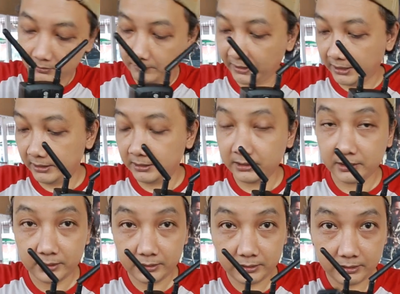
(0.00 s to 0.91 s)
pakai ini
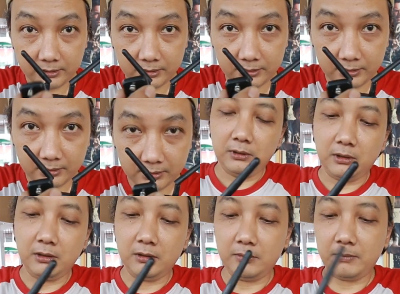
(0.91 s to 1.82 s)

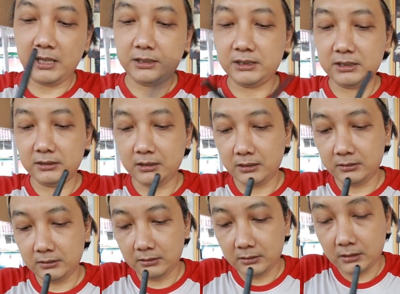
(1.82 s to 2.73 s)
kalau maksi
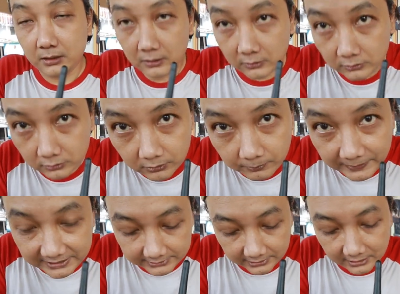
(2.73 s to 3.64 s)
kalau untuk
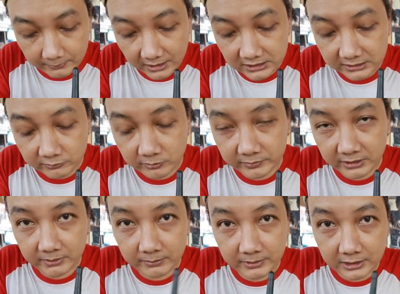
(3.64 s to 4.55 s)
pancaran
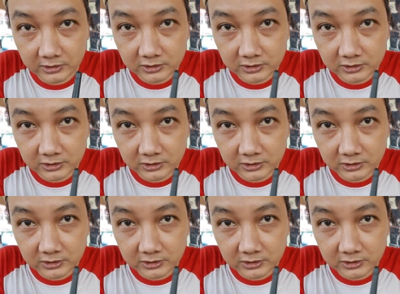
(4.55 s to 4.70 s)
maksimumnya memang